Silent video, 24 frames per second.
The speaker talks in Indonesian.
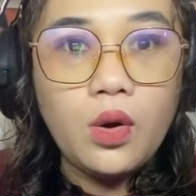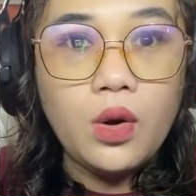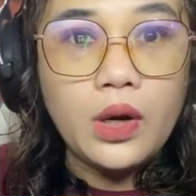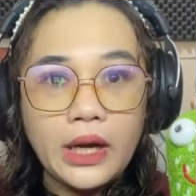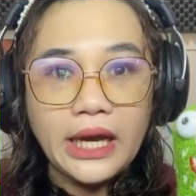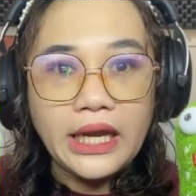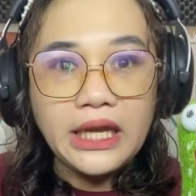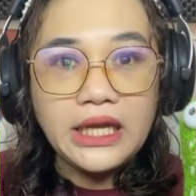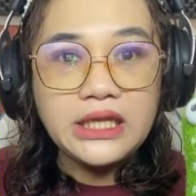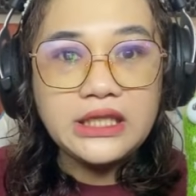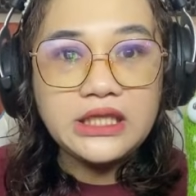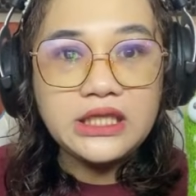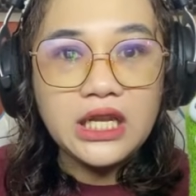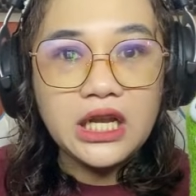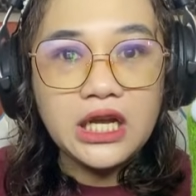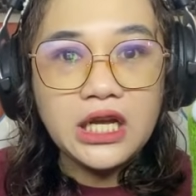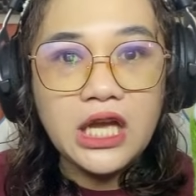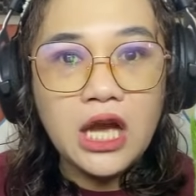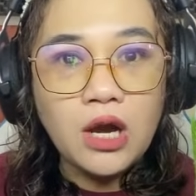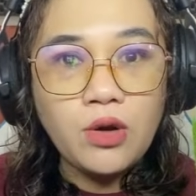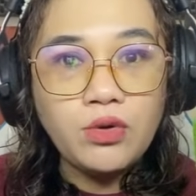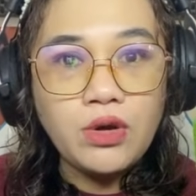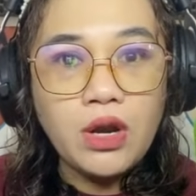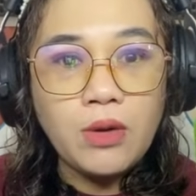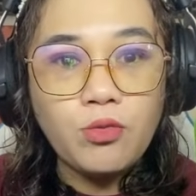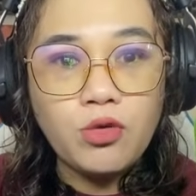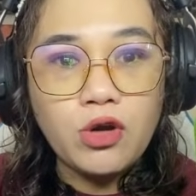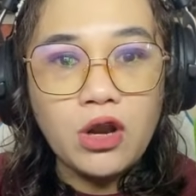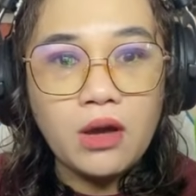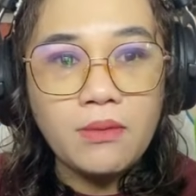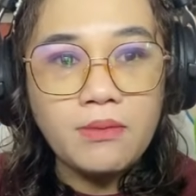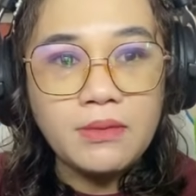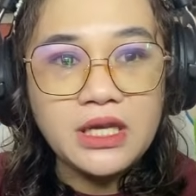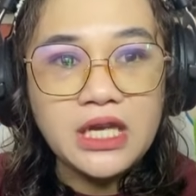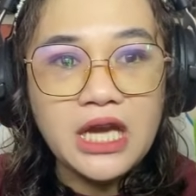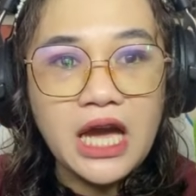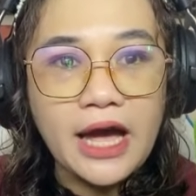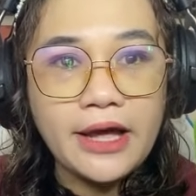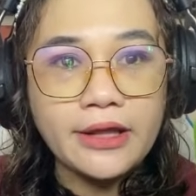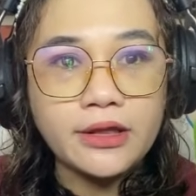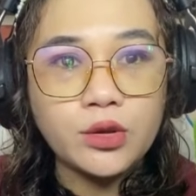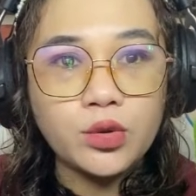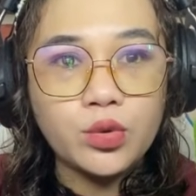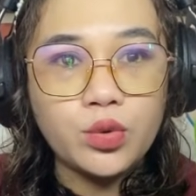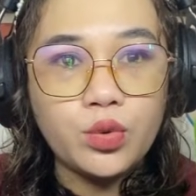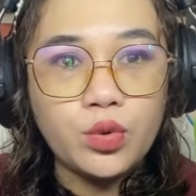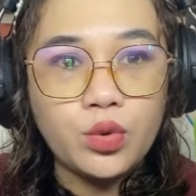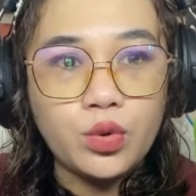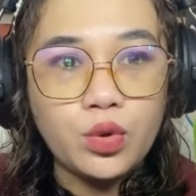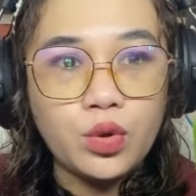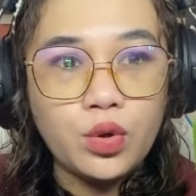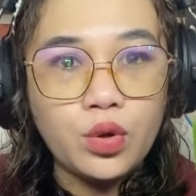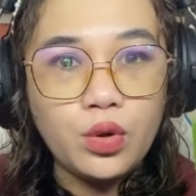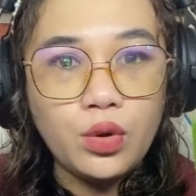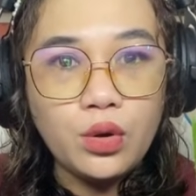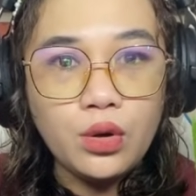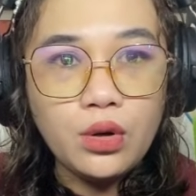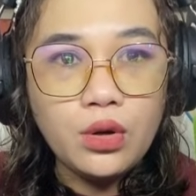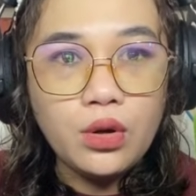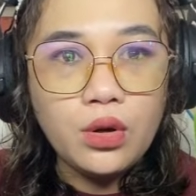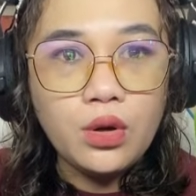oke listriknya udah mulai menyatu